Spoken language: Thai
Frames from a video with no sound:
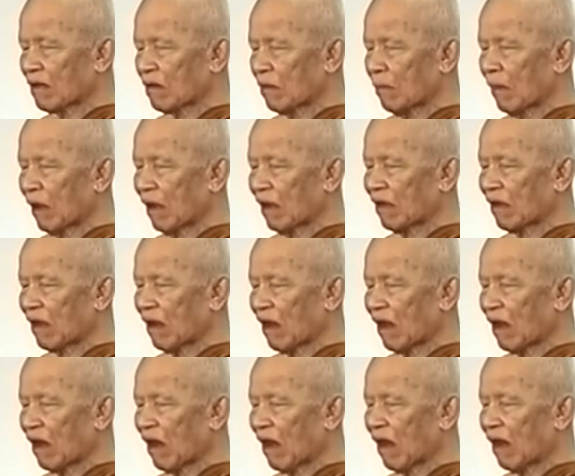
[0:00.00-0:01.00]
ตมันต
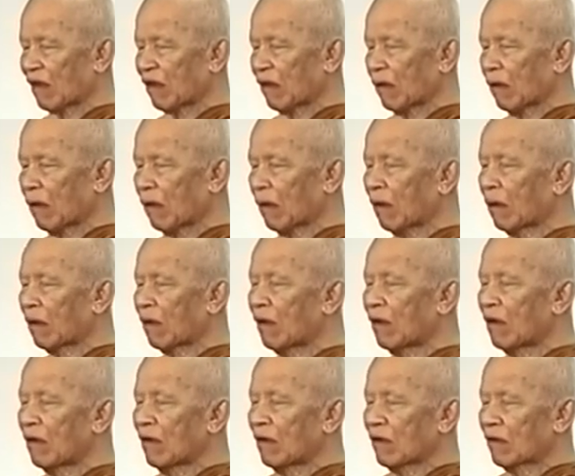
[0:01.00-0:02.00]
รายโย
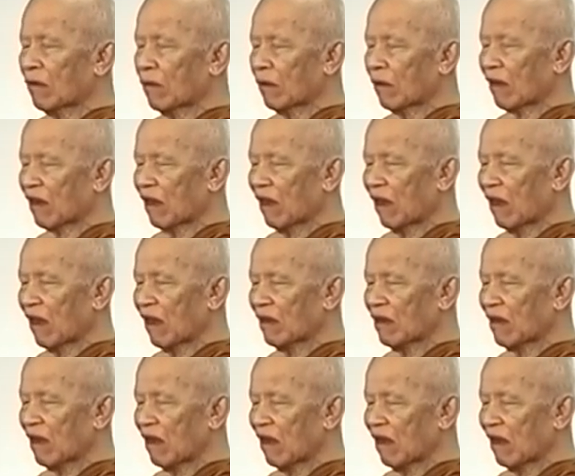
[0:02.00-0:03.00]
สุขี
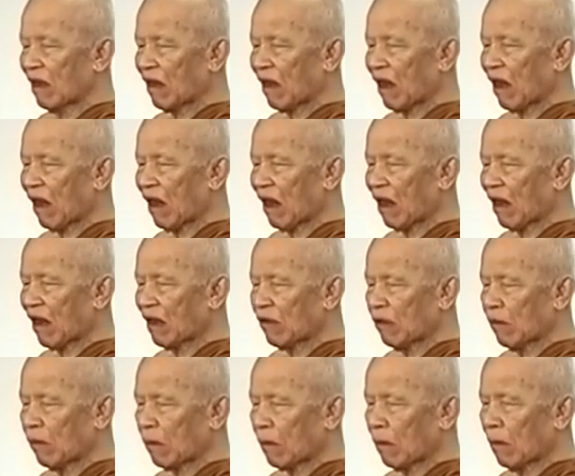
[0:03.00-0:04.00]
ทีฆา
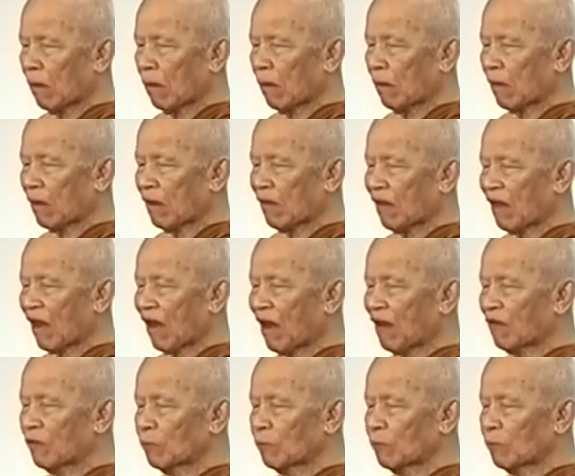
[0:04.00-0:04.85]
ยุโกภวะ